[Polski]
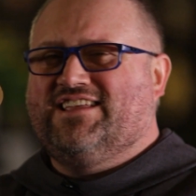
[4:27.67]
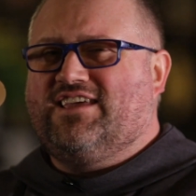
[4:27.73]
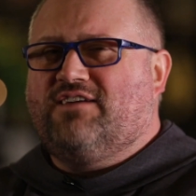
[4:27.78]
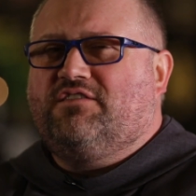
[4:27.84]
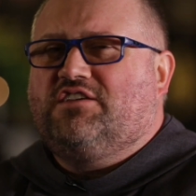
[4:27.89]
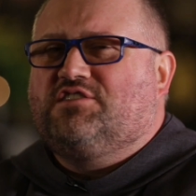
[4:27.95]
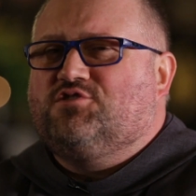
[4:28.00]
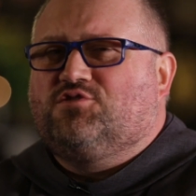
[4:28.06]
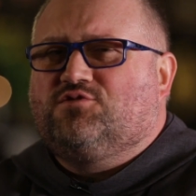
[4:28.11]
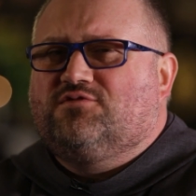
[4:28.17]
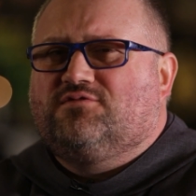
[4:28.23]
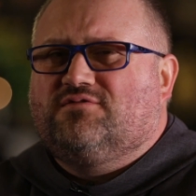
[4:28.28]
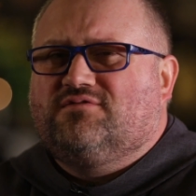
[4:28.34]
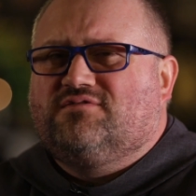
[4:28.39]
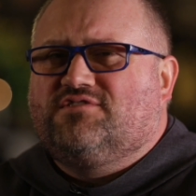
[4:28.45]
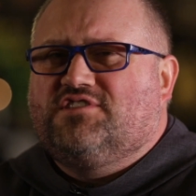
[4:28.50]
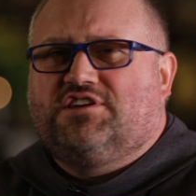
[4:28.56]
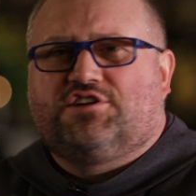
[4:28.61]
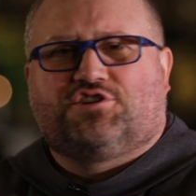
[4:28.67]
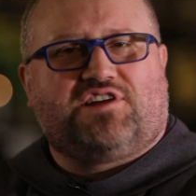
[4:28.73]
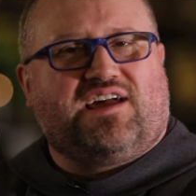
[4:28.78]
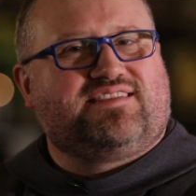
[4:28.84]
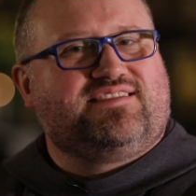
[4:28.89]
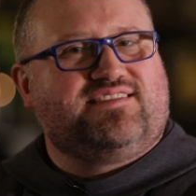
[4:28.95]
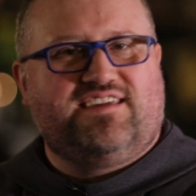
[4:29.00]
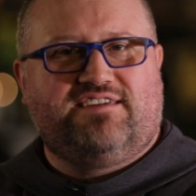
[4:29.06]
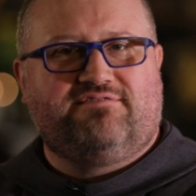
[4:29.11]
Nie widzą w nich
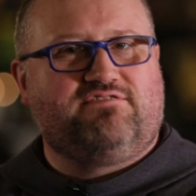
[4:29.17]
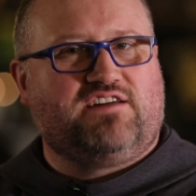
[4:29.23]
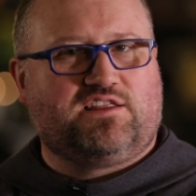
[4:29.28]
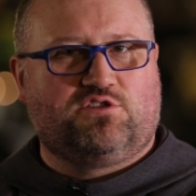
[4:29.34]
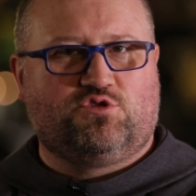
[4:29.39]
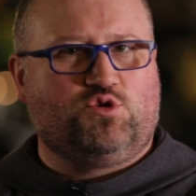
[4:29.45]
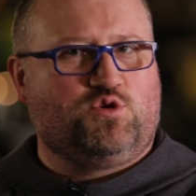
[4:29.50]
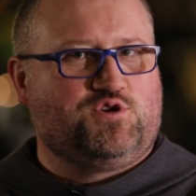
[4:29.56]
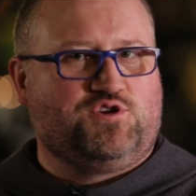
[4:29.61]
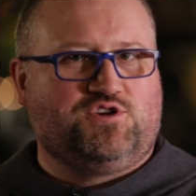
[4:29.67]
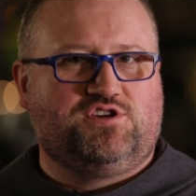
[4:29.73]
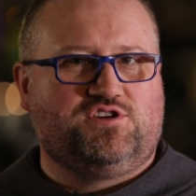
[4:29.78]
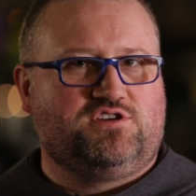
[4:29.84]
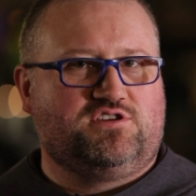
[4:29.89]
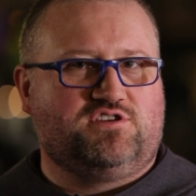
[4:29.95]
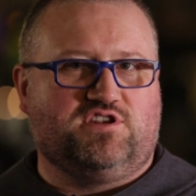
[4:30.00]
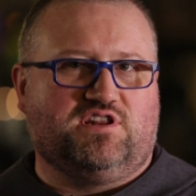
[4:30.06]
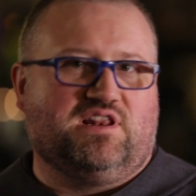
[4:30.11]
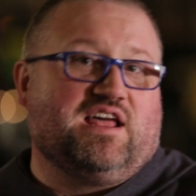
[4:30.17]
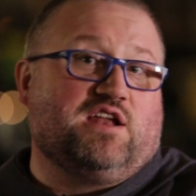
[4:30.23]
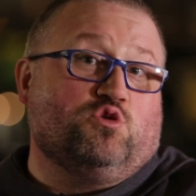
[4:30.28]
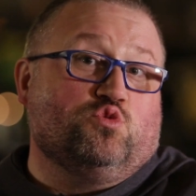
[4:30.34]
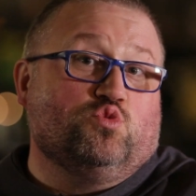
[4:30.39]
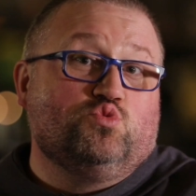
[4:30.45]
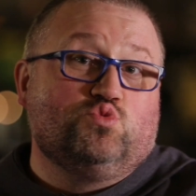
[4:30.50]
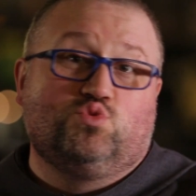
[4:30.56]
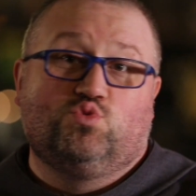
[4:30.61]
żadnej wartości dla
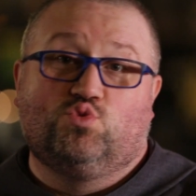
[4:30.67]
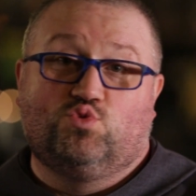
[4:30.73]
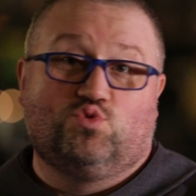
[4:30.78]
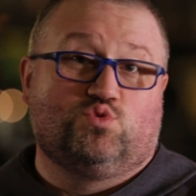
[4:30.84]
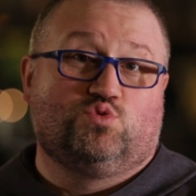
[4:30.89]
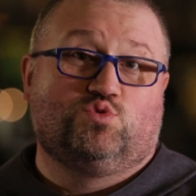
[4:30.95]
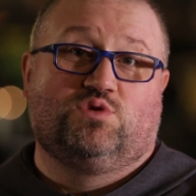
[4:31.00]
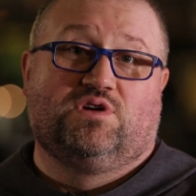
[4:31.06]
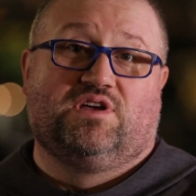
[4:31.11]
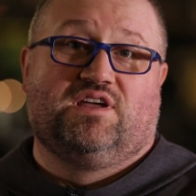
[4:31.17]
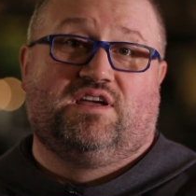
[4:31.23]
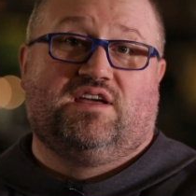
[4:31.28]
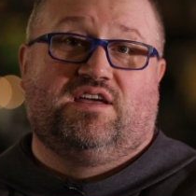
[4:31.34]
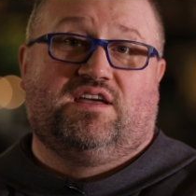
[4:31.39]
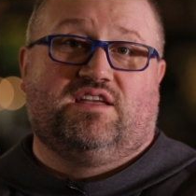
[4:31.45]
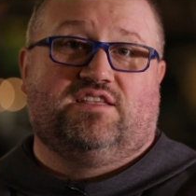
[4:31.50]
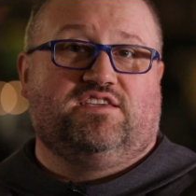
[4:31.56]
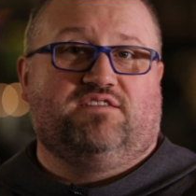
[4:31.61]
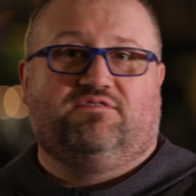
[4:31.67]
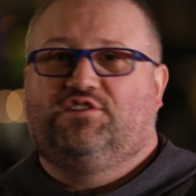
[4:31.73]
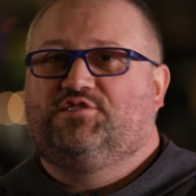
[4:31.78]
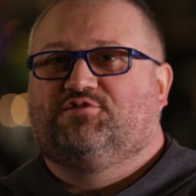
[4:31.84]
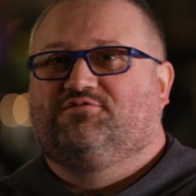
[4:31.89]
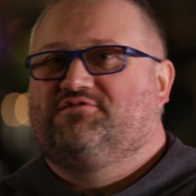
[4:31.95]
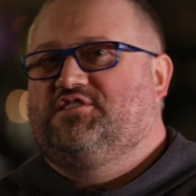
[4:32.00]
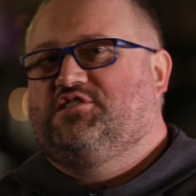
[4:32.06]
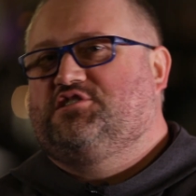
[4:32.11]
ludu, nie
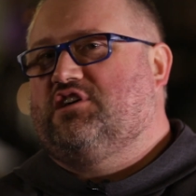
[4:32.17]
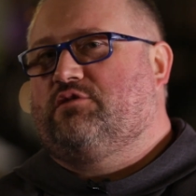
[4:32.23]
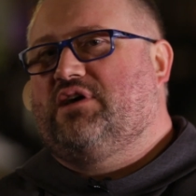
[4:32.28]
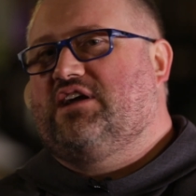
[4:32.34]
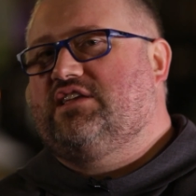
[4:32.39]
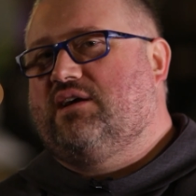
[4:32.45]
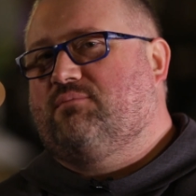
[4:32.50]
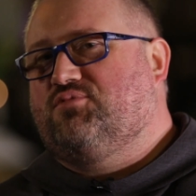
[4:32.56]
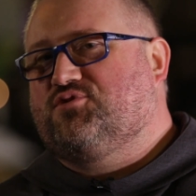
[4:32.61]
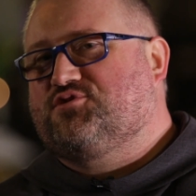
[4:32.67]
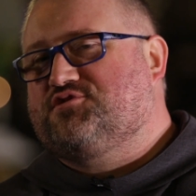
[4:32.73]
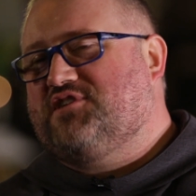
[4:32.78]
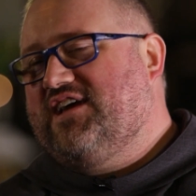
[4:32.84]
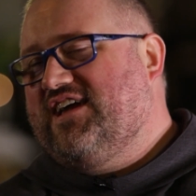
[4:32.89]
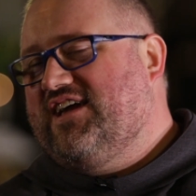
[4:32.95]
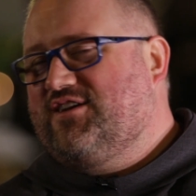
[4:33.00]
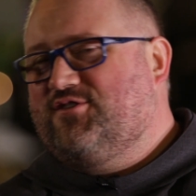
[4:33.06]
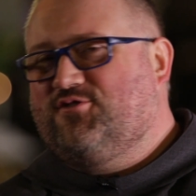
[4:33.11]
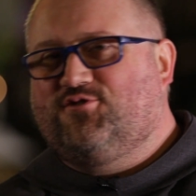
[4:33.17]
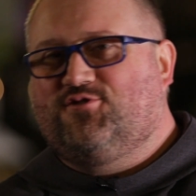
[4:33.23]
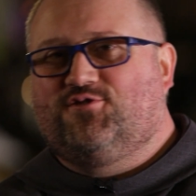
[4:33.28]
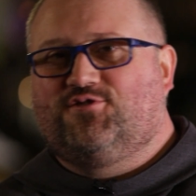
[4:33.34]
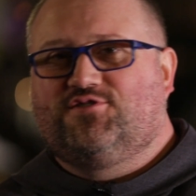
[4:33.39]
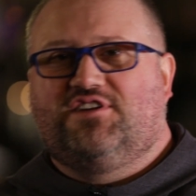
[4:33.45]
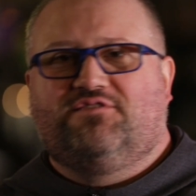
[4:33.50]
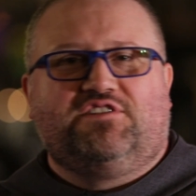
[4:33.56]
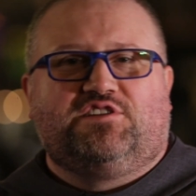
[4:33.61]
widzą w nich działania
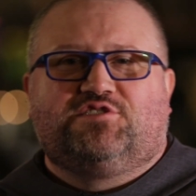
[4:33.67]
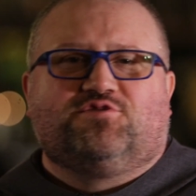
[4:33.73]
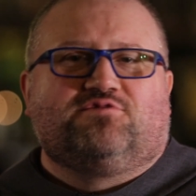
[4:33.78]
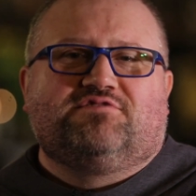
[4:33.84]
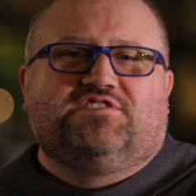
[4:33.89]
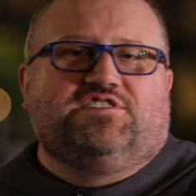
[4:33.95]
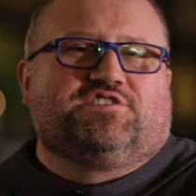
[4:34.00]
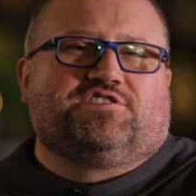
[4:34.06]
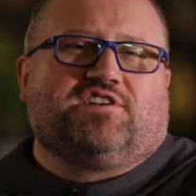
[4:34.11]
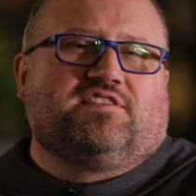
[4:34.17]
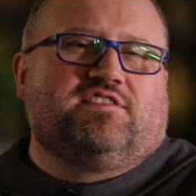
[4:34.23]
Bożego, nie widzą w nich